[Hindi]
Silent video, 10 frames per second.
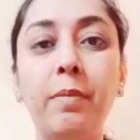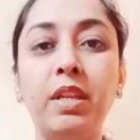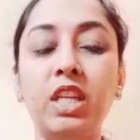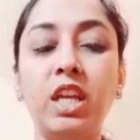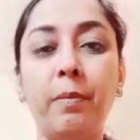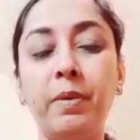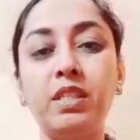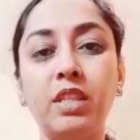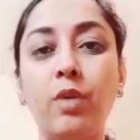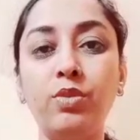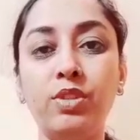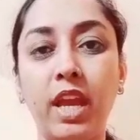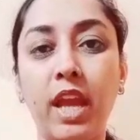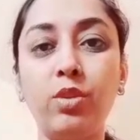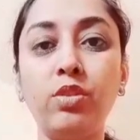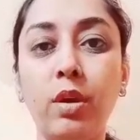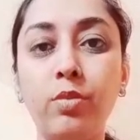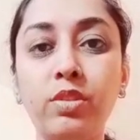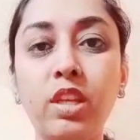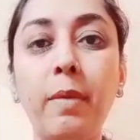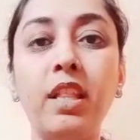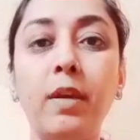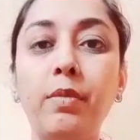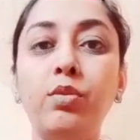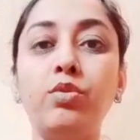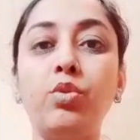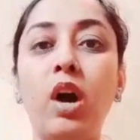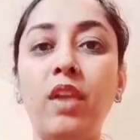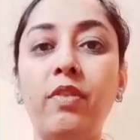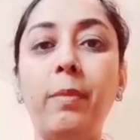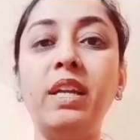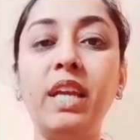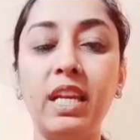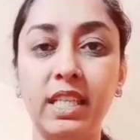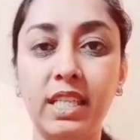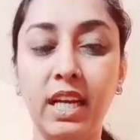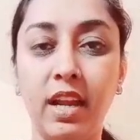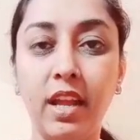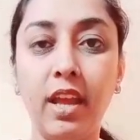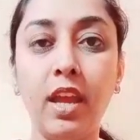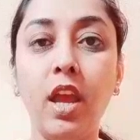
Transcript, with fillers: बच्चे के पास साउंड्स हैं तो साउंड्स के बाद हमने उसको अल्फ़ाबेट कैसे सिखाना है